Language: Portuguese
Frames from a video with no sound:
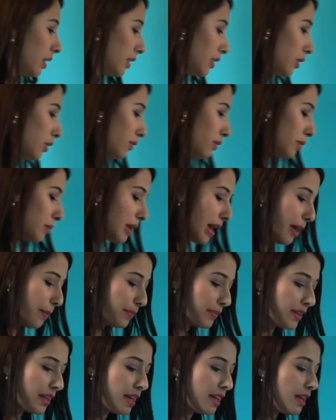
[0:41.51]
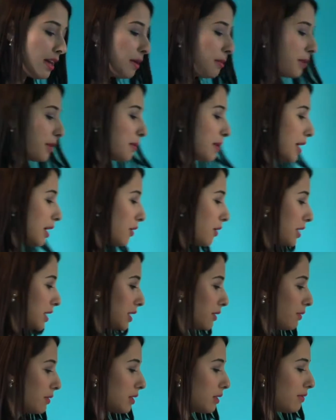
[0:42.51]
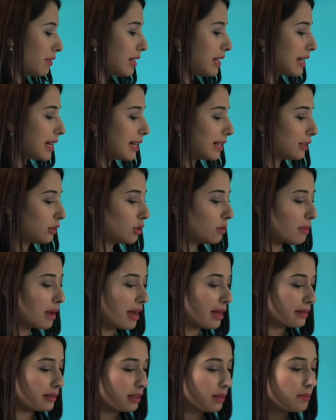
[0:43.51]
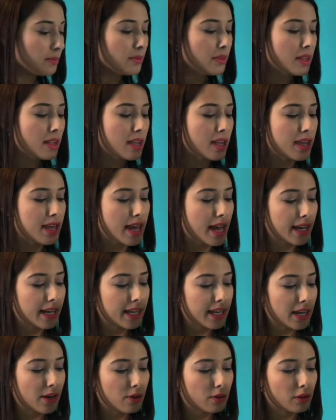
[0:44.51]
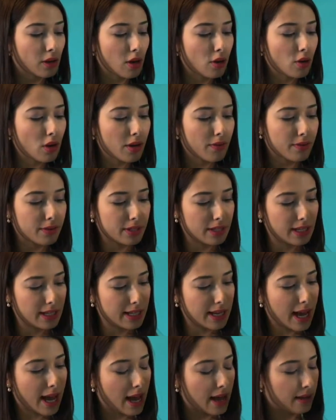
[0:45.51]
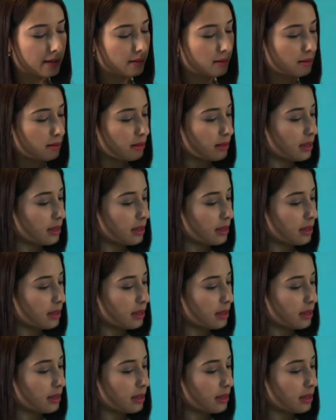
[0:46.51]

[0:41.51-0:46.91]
Então vamos lá. Primeira coisa, você vai ligar na tomada e aqui, logo que você ligar,